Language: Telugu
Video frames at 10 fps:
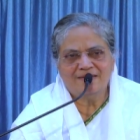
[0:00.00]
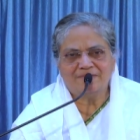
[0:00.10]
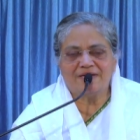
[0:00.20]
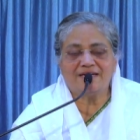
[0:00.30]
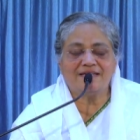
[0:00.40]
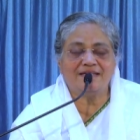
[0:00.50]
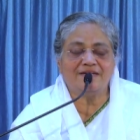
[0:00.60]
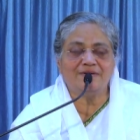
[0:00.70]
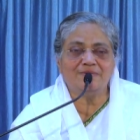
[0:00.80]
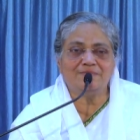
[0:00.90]
ప్రకటన
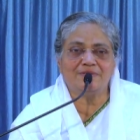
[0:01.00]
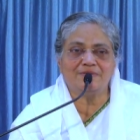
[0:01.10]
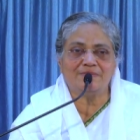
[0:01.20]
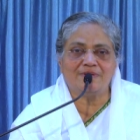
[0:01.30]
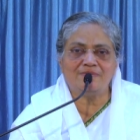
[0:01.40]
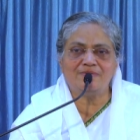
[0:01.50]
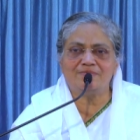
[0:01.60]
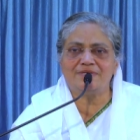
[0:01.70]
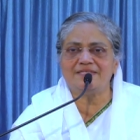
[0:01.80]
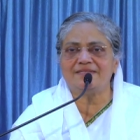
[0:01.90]
రెండు పంతొమ్మిది అవును
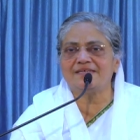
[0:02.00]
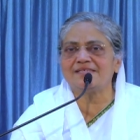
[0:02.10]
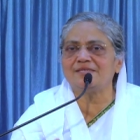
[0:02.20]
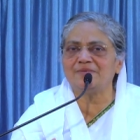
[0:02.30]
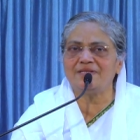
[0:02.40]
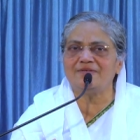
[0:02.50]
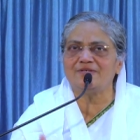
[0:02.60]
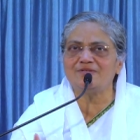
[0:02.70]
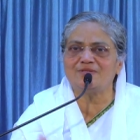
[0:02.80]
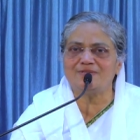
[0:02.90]
ఇంత కష్టపడితే
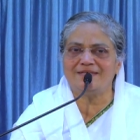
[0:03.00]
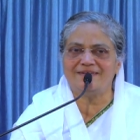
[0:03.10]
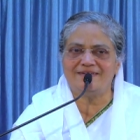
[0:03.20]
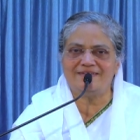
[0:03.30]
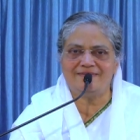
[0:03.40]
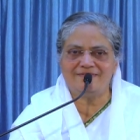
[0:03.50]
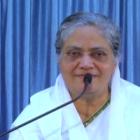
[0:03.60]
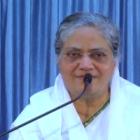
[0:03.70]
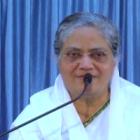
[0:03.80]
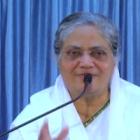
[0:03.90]
ఎవరు చూస్తున్నారంటే
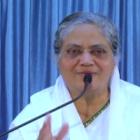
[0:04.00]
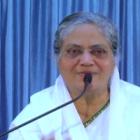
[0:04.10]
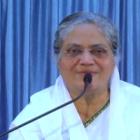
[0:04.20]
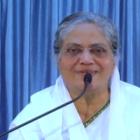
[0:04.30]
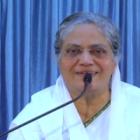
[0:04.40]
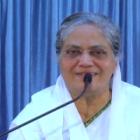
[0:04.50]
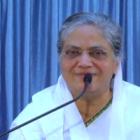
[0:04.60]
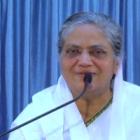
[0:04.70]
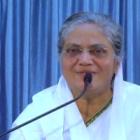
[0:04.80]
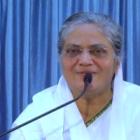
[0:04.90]
దేవుడు చూస్తున్నాడు
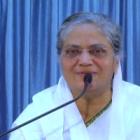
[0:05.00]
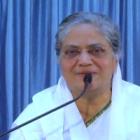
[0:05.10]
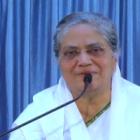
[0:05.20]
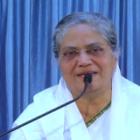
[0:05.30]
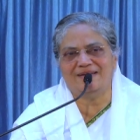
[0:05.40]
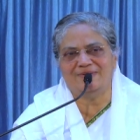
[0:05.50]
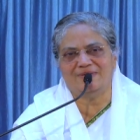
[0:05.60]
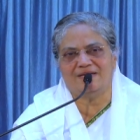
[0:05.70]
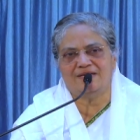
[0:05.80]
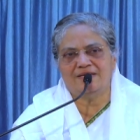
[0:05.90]
దేవుని స్తోత్రం
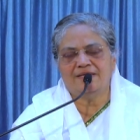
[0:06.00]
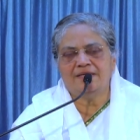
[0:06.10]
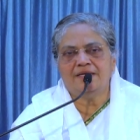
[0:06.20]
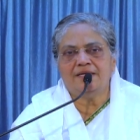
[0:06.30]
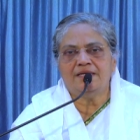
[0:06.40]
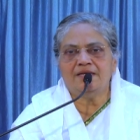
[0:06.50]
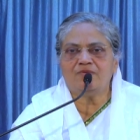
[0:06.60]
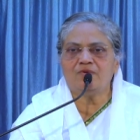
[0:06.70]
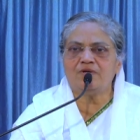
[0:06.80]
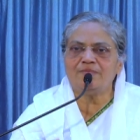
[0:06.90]
హలెలుయ
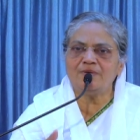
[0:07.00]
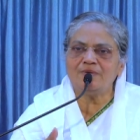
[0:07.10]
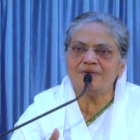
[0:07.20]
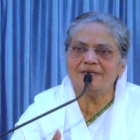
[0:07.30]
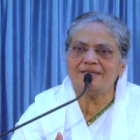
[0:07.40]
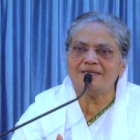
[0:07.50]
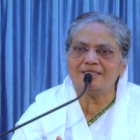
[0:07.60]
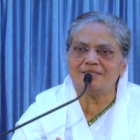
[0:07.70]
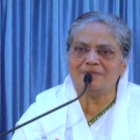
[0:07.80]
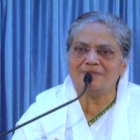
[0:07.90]
నీవు కుటుంబం కొరకు ఎంత
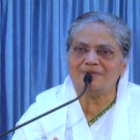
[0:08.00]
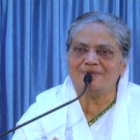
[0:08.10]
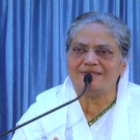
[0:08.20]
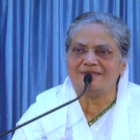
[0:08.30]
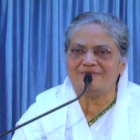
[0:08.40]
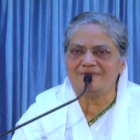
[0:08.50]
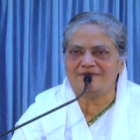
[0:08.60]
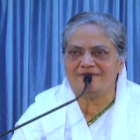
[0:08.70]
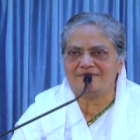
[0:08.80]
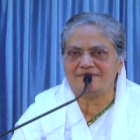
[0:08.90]
కష్టపడుతున్నావో
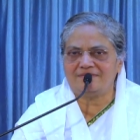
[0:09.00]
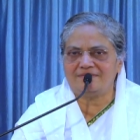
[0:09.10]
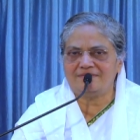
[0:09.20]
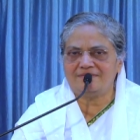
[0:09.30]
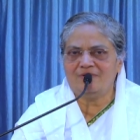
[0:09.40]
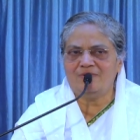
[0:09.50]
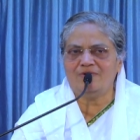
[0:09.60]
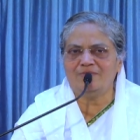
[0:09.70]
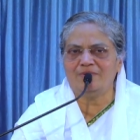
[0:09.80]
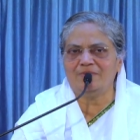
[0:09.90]
దేవునికి తెలుసు
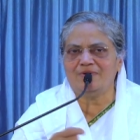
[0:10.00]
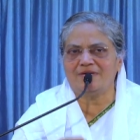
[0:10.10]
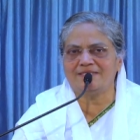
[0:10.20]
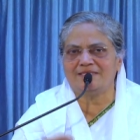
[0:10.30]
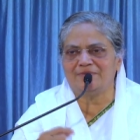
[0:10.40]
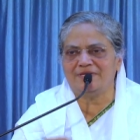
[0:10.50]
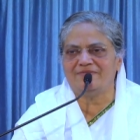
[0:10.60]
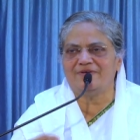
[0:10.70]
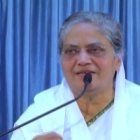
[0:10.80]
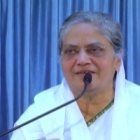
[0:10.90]
కుటుంబంలో కష్టపడిన
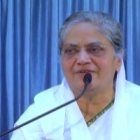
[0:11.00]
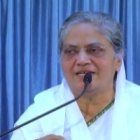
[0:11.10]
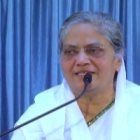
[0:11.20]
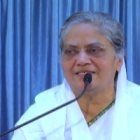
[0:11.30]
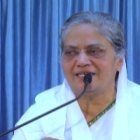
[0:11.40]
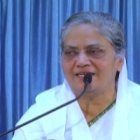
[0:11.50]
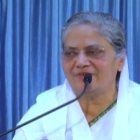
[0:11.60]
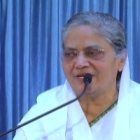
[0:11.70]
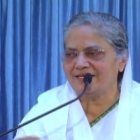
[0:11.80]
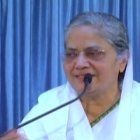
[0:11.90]
వారికి ఎవరైనా
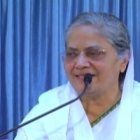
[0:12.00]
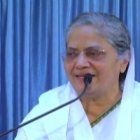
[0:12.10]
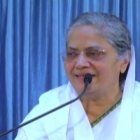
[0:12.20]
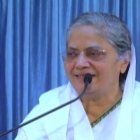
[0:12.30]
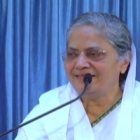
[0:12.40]
సర్టిఫికేట్లు ఇస్తారా